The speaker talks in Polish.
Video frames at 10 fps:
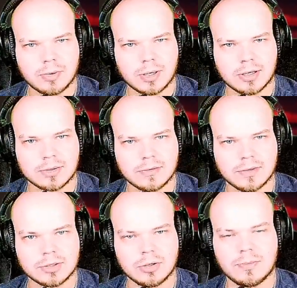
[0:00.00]

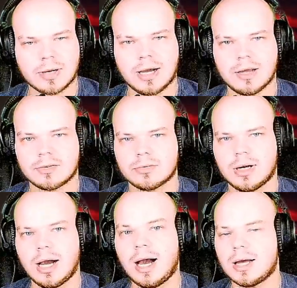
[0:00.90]
pokazywać obrazu.
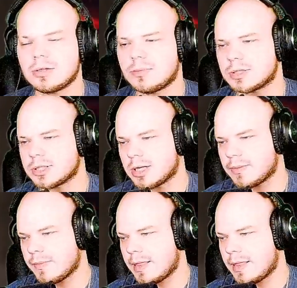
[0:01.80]
Aha, dobra, czaj.